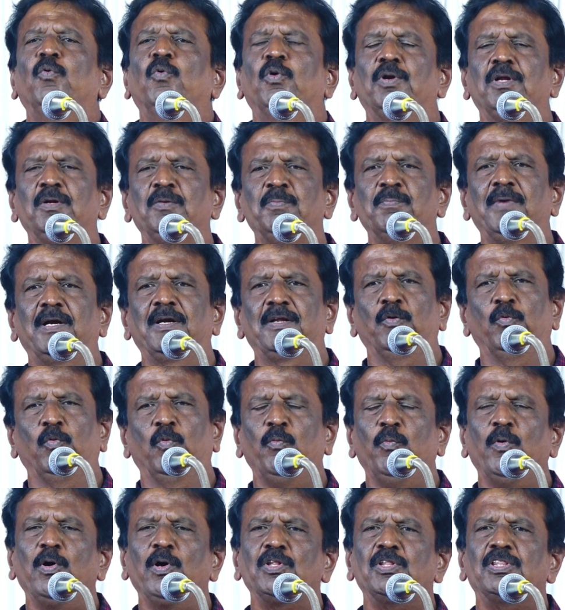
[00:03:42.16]
ஒரு ம
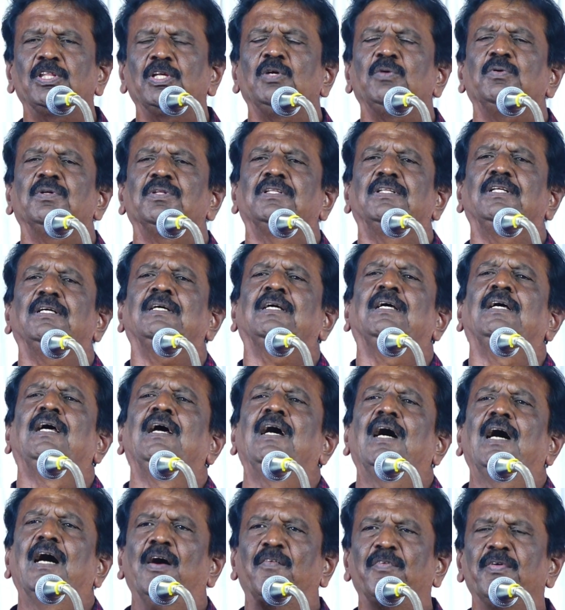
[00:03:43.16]
ஒவ்வொருத்தரும் வந்து
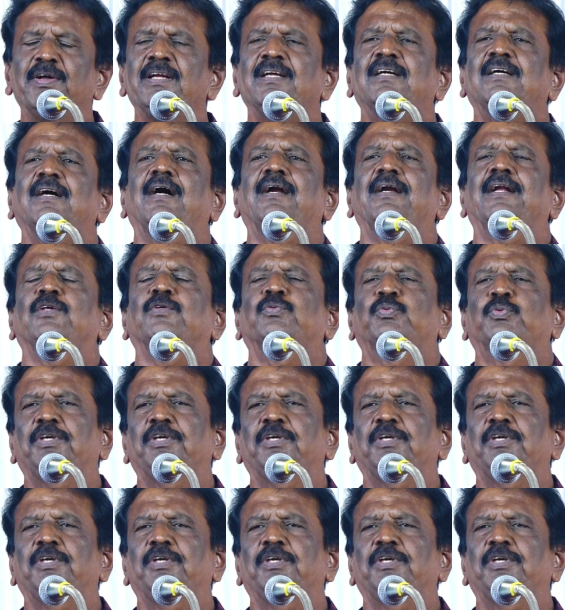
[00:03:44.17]
அவருக்கான